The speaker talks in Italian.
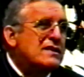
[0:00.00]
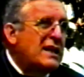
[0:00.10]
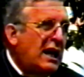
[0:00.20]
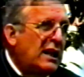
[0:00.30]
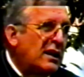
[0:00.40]

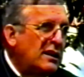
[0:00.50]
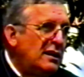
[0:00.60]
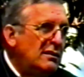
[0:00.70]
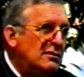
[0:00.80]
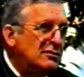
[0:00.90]

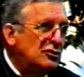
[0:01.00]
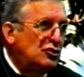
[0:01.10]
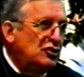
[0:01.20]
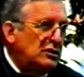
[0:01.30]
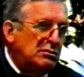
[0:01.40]
Zarri,
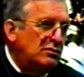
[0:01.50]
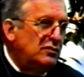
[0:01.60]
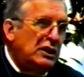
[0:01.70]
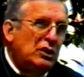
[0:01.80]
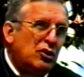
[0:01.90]
così,
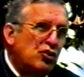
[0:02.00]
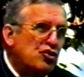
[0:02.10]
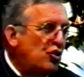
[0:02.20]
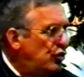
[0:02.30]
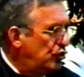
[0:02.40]
venendo il
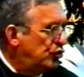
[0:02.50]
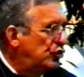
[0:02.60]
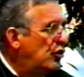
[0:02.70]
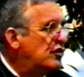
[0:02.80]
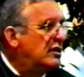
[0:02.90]
discorso su
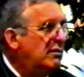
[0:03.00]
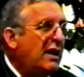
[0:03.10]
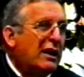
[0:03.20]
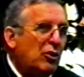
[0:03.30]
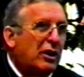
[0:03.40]
Don
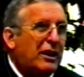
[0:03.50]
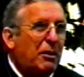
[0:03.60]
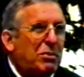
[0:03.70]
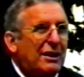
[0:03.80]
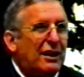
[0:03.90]
Silvano che era
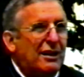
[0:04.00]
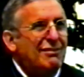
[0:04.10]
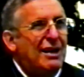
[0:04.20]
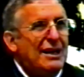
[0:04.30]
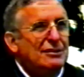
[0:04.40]
appena
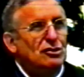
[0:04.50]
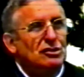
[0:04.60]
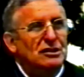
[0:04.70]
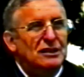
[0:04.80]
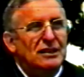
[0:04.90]

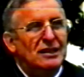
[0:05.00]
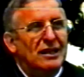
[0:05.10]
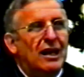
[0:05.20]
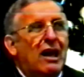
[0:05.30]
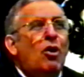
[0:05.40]
arrivato,
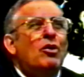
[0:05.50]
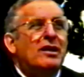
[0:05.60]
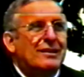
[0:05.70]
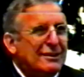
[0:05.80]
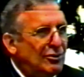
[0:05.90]
poi oh,
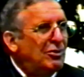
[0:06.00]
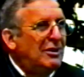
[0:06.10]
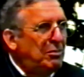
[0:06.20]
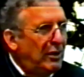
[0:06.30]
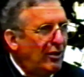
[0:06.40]
ha detto
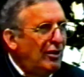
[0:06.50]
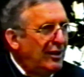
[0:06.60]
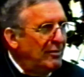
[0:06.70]
quelle parole